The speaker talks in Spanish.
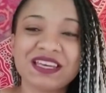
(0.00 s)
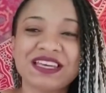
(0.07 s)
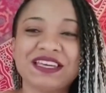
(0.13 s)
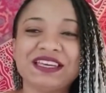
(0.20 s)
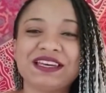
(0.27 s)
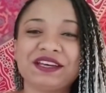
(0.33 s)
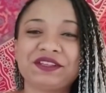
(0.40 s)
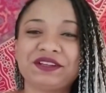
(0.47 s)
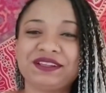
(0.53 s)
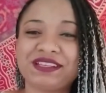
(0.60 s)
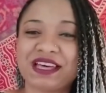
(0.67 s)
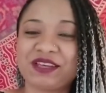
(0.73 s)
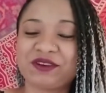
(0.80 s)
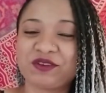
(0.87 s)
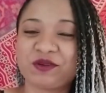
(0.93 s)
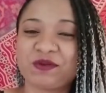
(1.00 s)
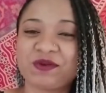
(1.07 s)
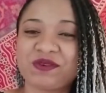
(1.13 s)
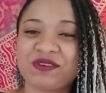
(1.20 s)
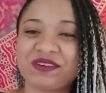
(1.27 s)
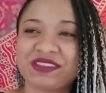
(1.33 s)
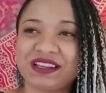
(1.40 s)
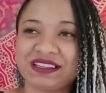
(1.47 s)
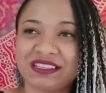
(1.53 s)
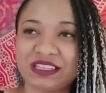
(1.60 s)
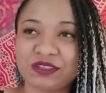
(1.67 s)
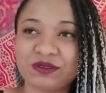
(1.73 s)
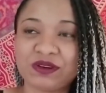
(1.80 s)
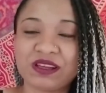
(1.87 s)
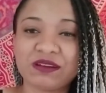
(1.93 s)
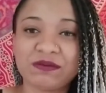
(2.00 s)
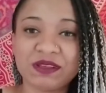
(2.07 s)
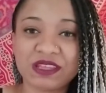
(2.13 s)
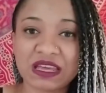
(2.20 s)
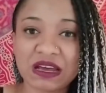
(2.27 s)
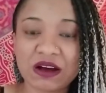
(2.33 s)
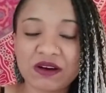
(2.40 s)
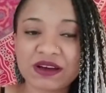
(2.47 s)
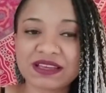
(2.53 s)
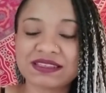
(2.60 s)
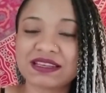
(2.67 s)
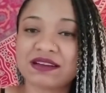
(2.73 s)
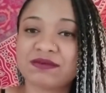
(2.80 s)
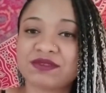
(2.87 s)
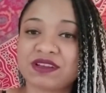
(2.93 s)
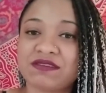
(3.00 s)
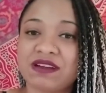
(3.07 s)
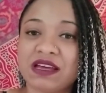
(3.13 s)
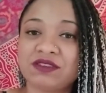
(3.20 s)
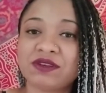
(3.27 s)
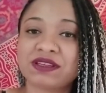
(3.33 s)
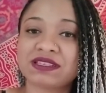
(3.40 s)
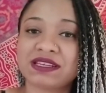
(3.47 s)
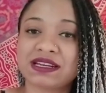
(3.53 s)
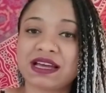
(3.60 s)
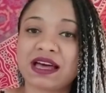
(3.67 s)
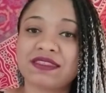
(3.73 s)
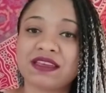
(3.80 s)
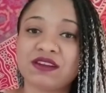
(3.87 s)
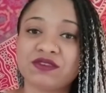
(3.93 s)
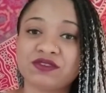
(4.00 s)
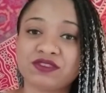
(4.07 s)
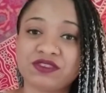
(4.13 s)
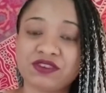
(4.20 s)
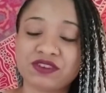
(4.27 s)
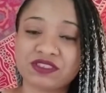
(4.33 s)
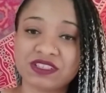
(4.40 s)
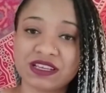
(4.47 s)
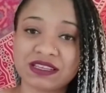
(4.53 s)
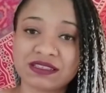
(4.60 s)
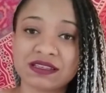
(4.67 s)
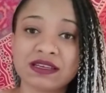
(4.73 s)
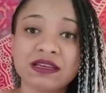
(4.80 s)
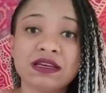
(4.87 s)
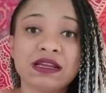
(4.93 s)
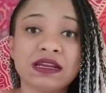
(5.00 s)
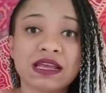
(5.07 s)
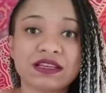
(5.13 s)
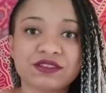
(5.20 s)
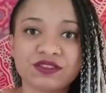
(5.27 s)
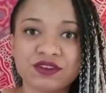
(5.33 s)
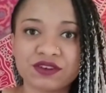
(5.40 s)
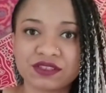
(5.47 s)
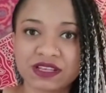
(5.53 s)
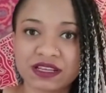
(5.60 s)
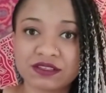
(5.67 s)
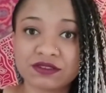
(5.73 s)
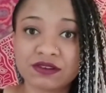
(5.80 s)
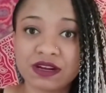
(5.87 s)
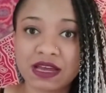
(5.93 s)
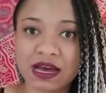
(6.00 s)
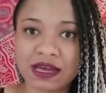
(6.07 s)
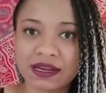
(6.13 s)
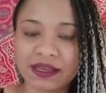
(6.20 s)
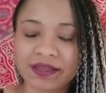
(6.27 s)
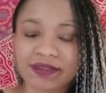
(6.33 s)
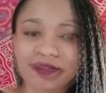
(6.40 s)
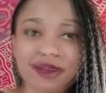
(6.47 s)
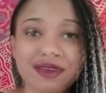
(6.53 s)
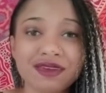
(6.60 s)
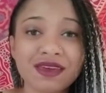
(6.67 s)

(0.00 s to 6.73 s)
Y en el día de hoy, como vieron en el título del video, estaremos hablando acerca de los dioses, las diosas solares.